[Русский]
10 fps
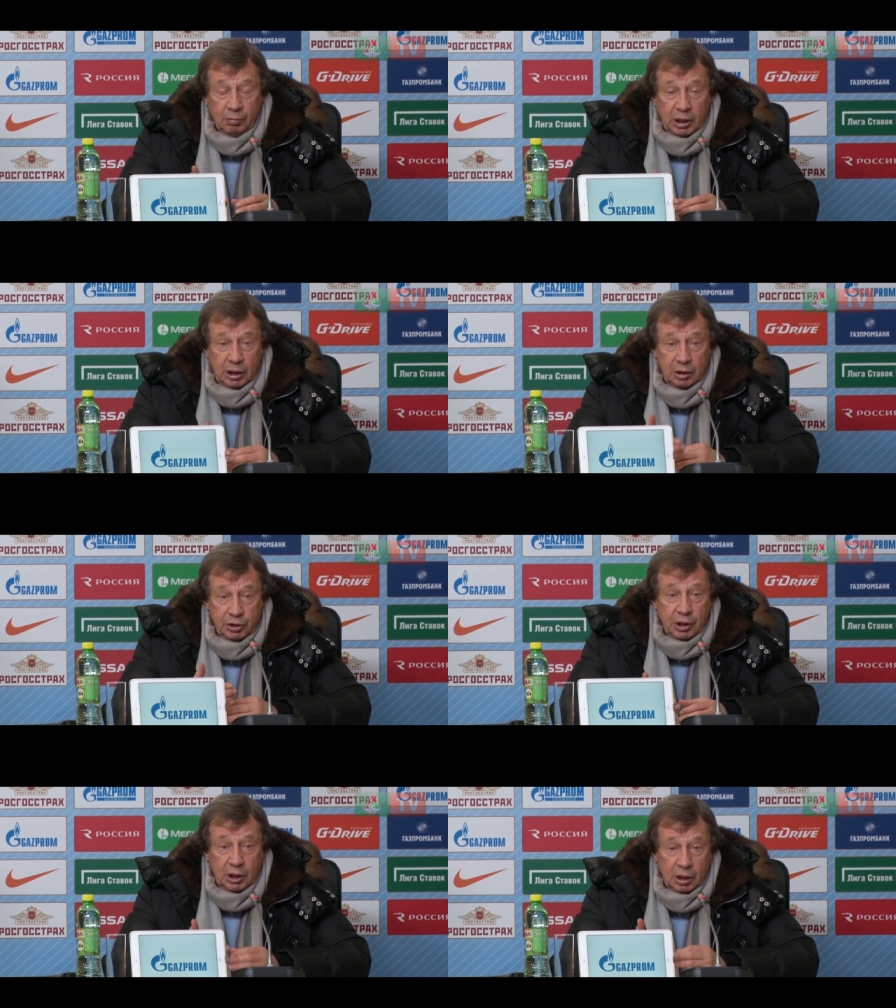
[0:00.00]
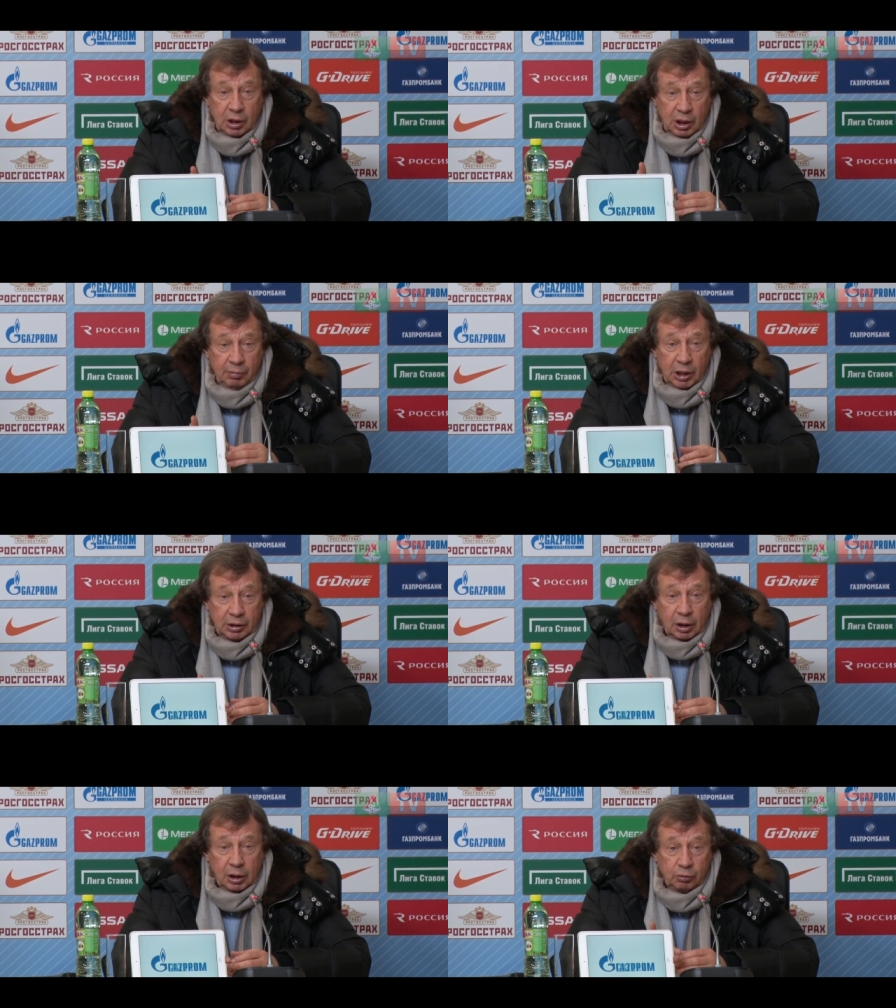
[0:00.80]
Мы, те
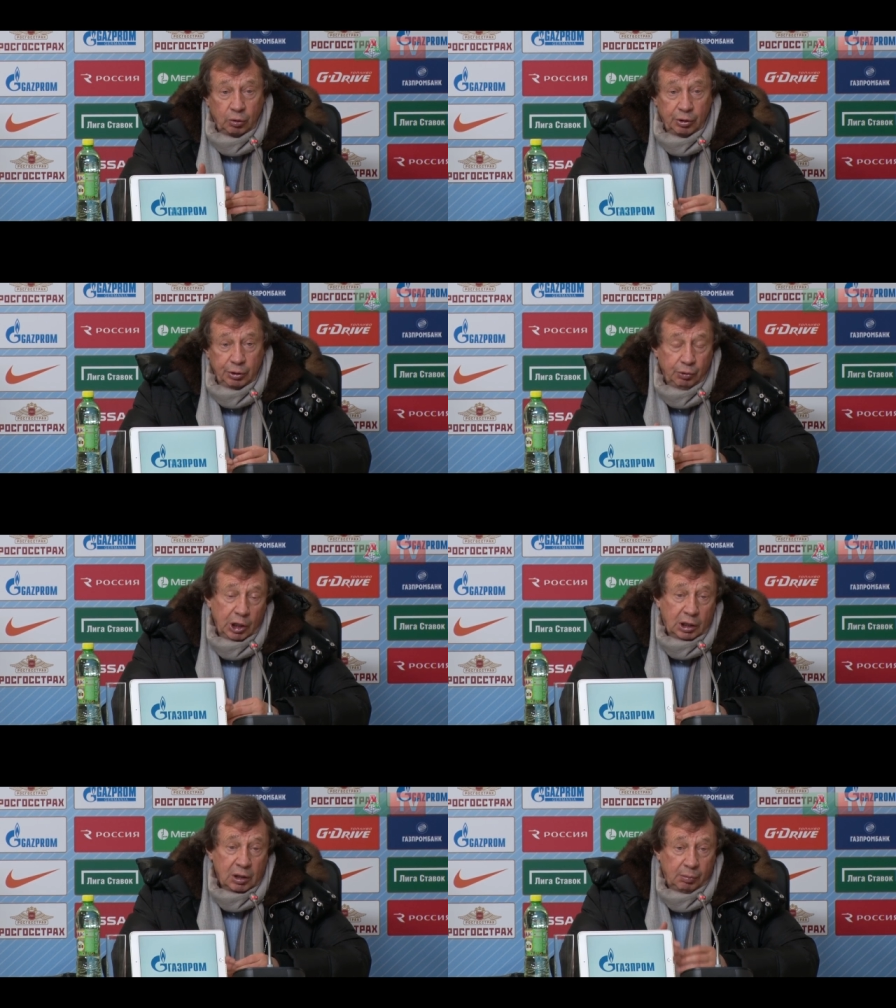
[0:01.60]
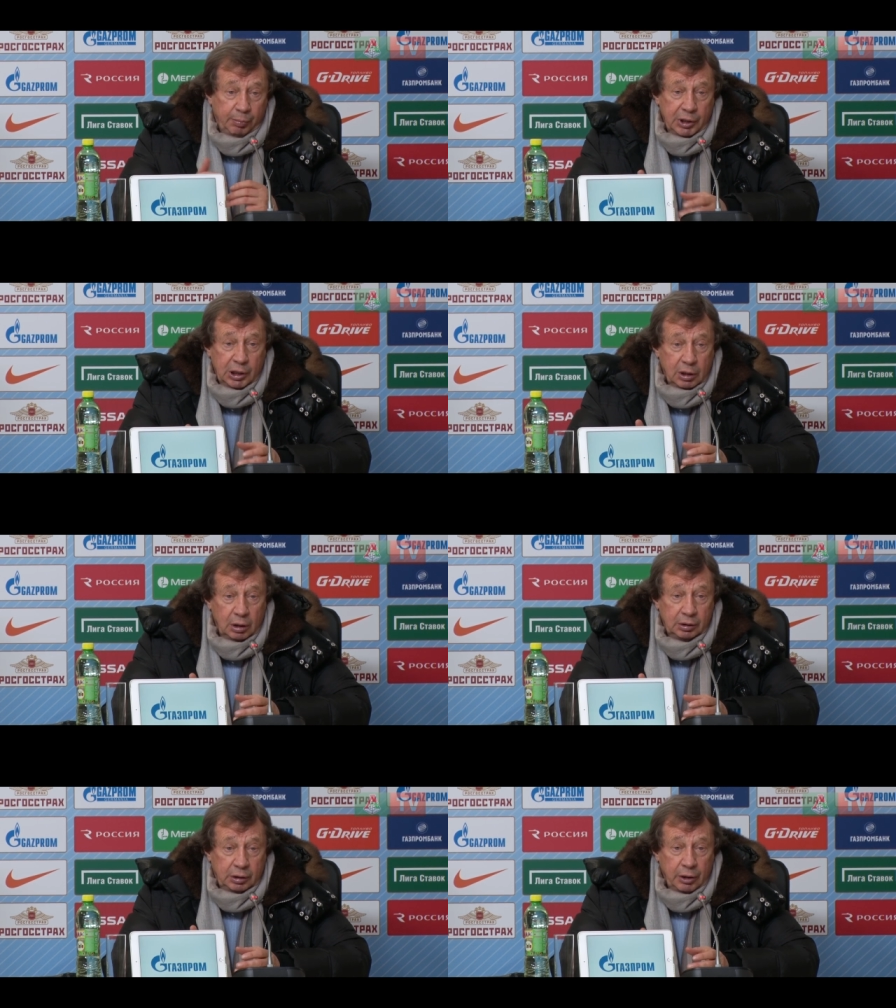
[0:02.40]
ребята, которые не уехали,
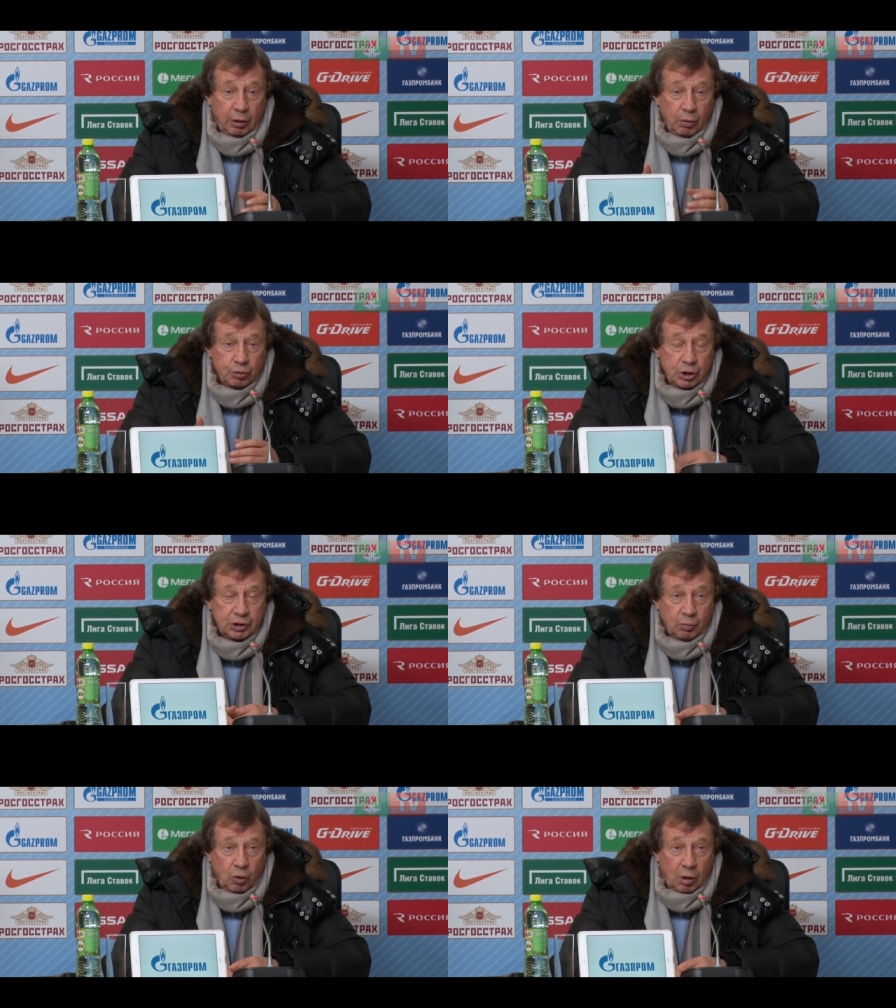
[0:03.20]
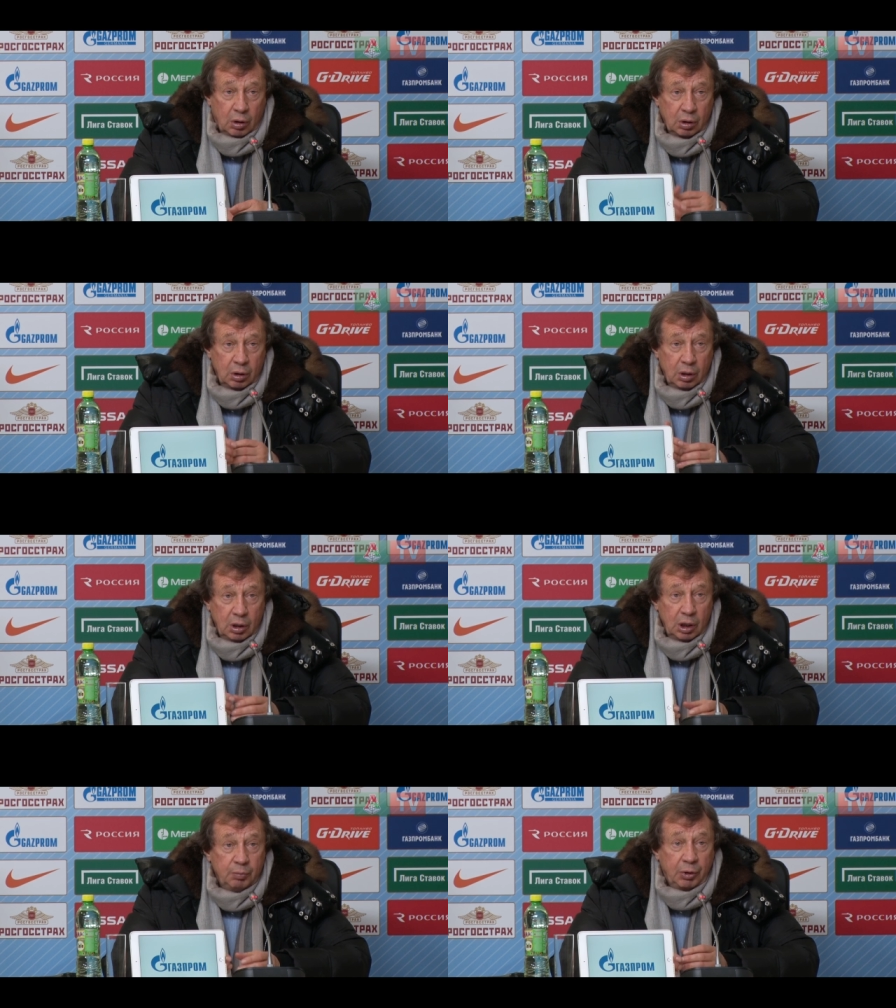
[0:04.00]
поехали на тренировочный сбор
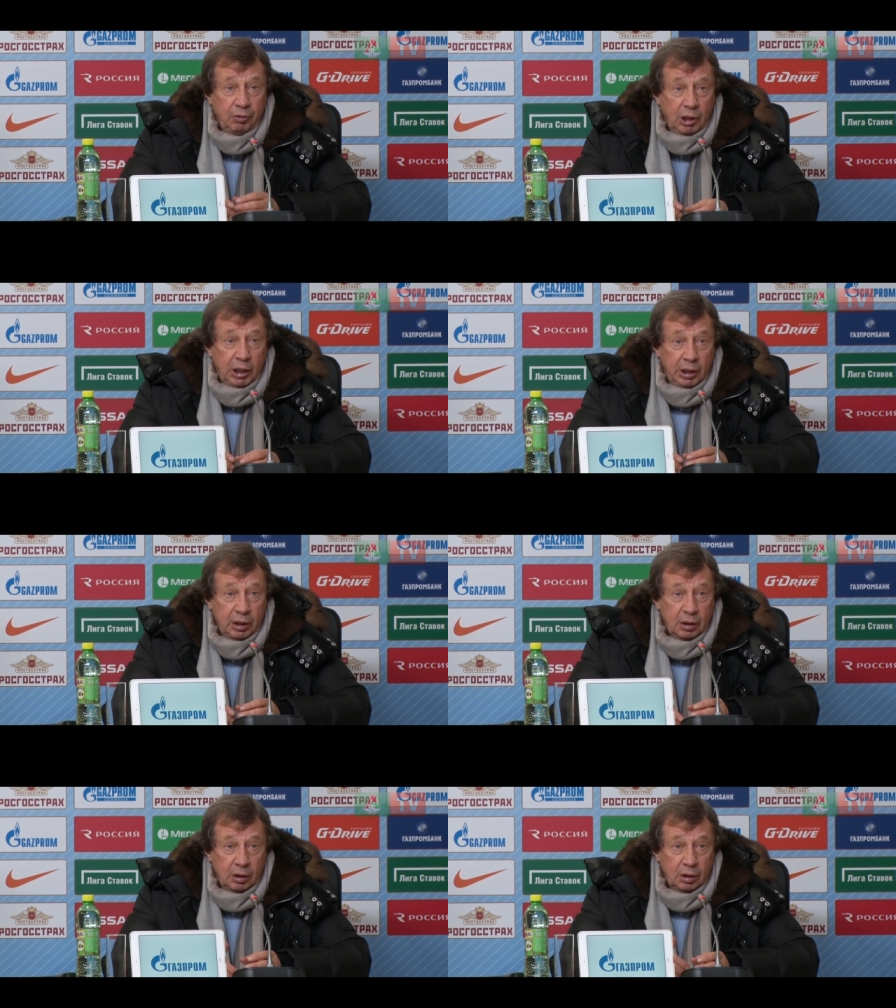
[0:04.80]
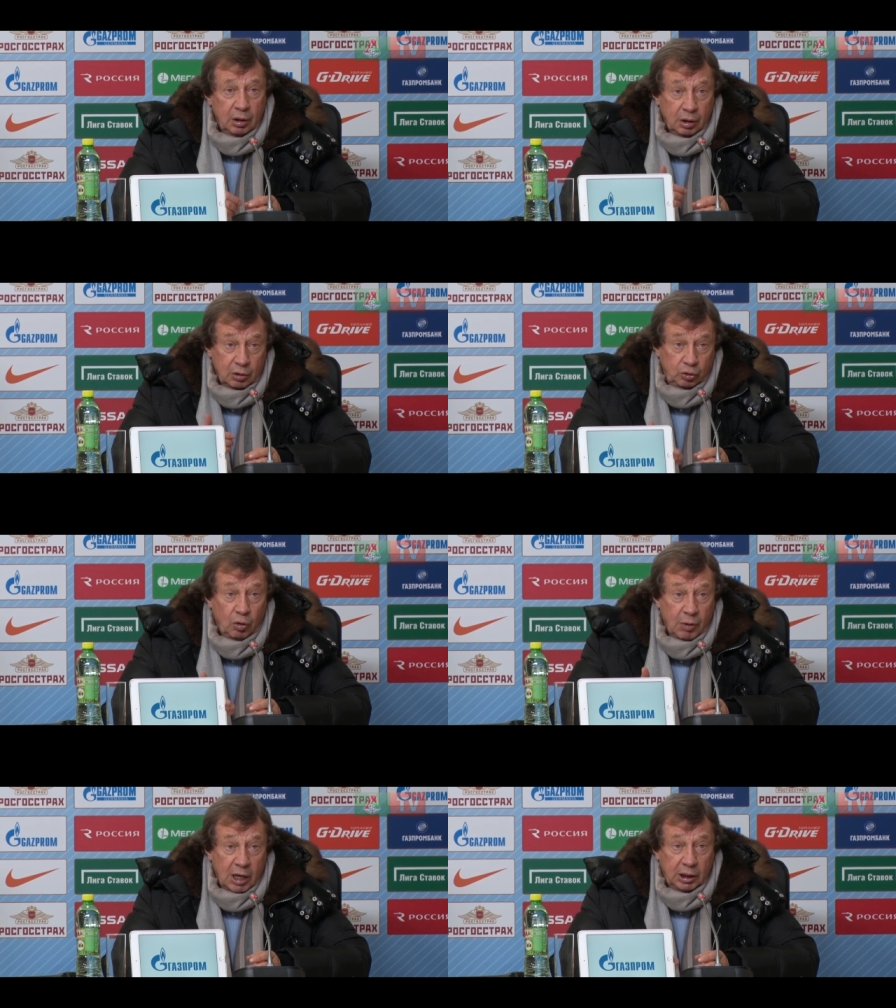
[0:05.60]
и провели, э,
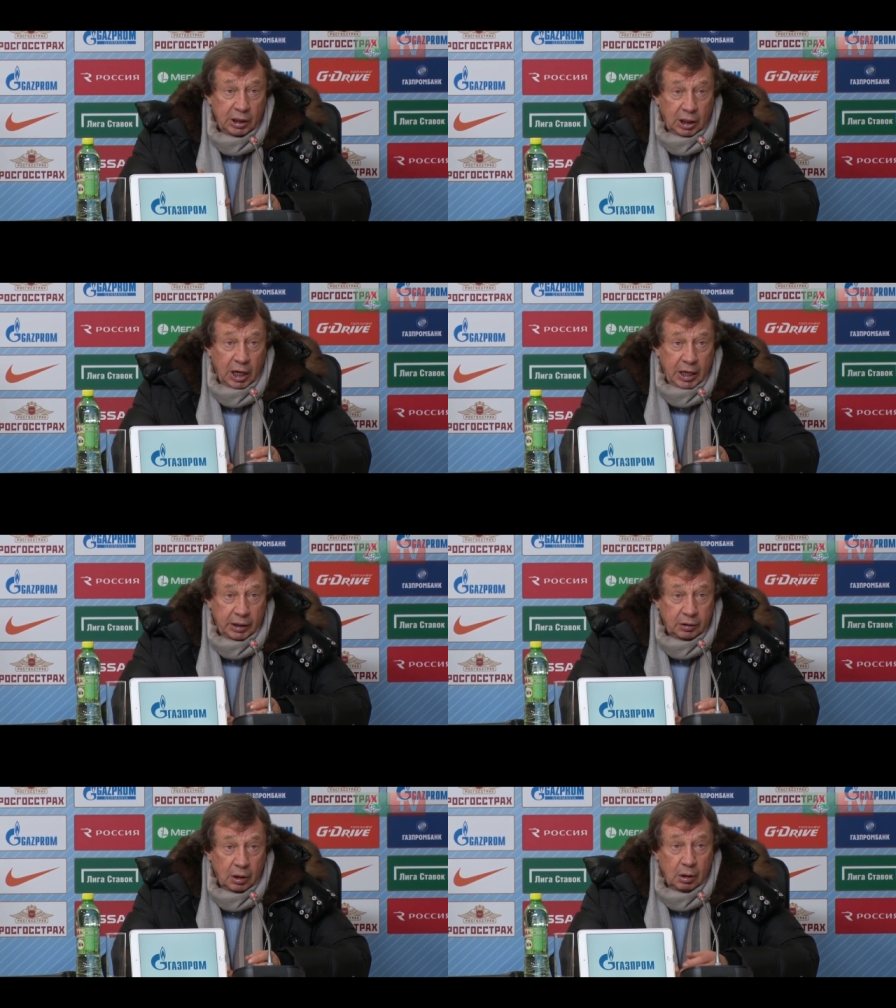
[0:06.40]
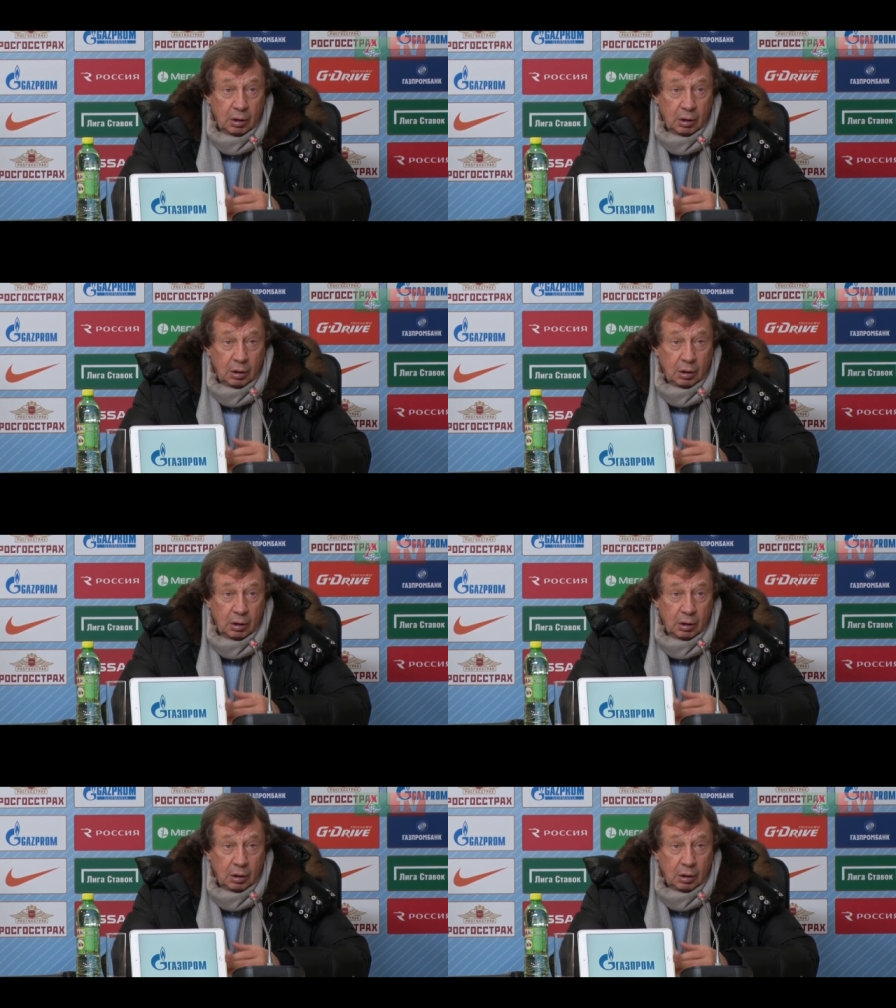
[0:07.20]
кто мало играет,